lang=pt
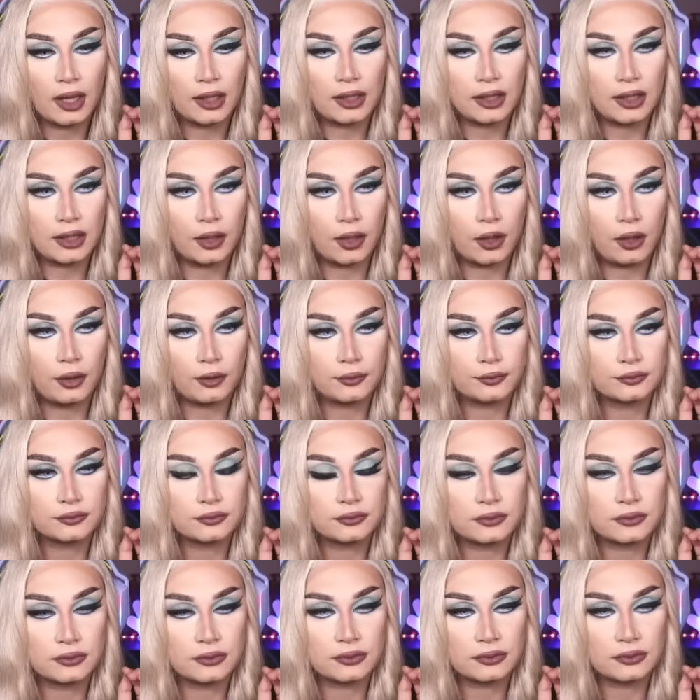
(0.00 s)
Aqui, ó.
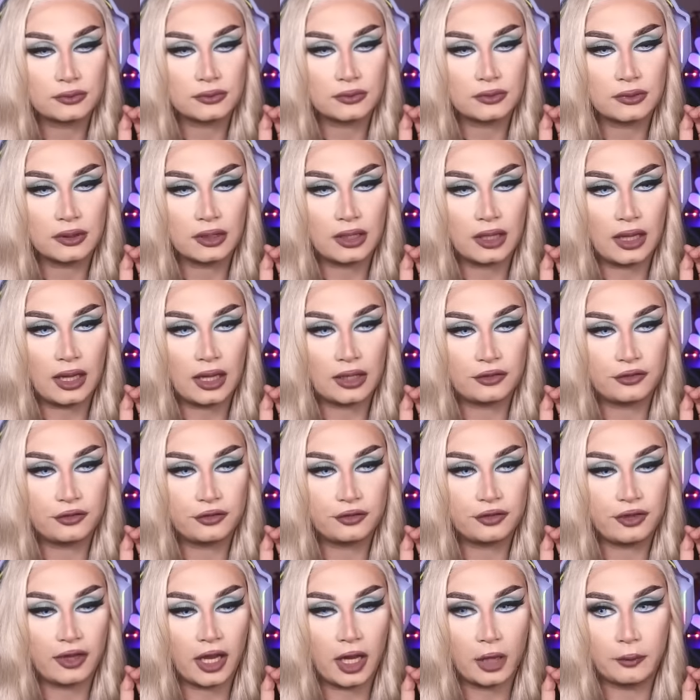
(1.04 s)
A
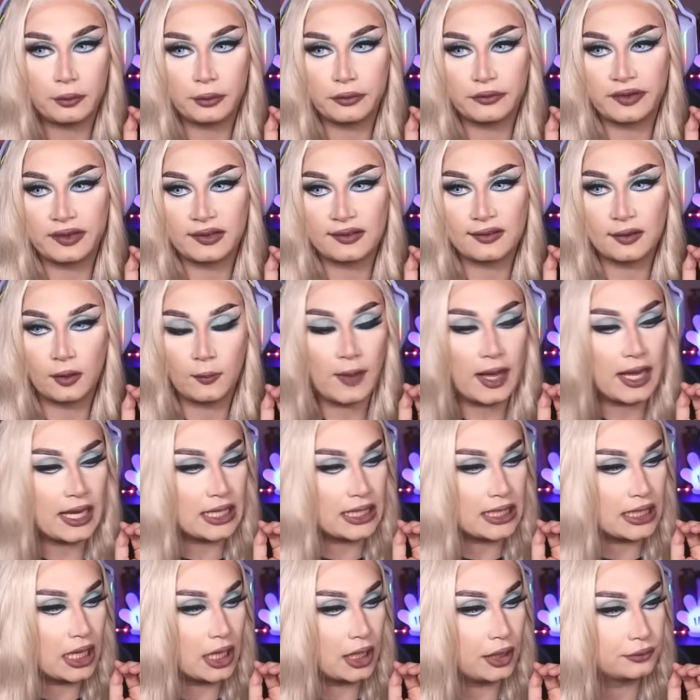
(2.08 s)
Cheryl versão
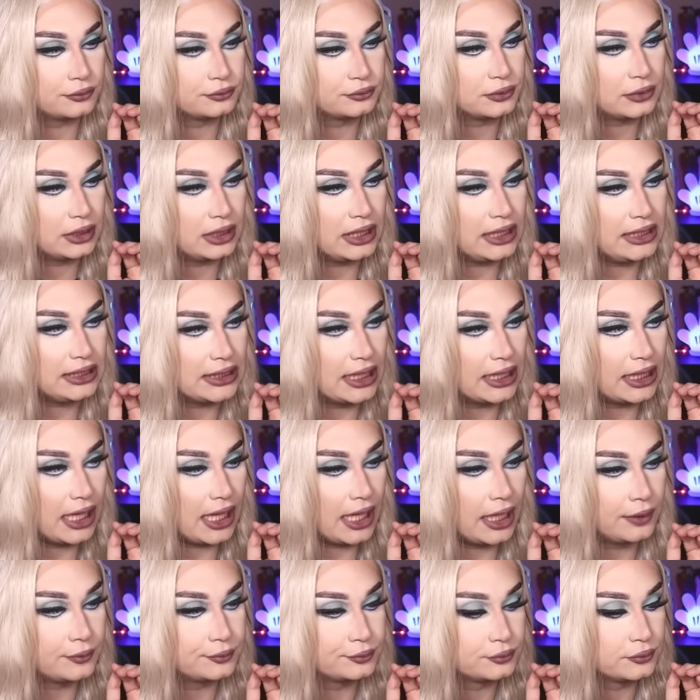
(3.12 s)
Maria. Linda,
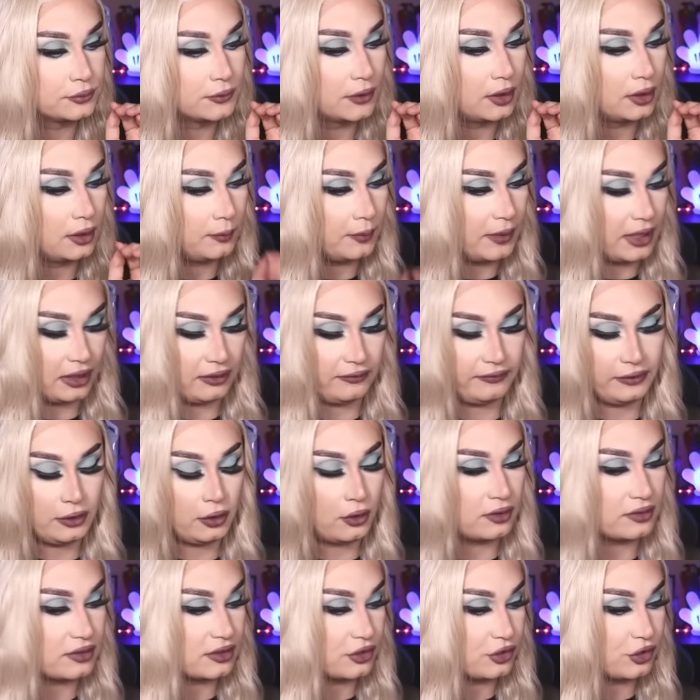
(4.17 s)
né?
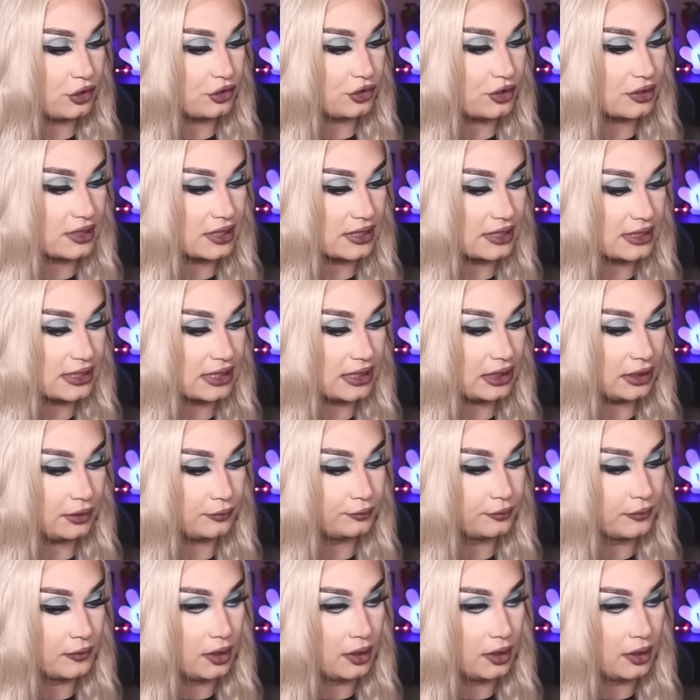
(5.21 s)
Maravilhosa, gente, essa skin.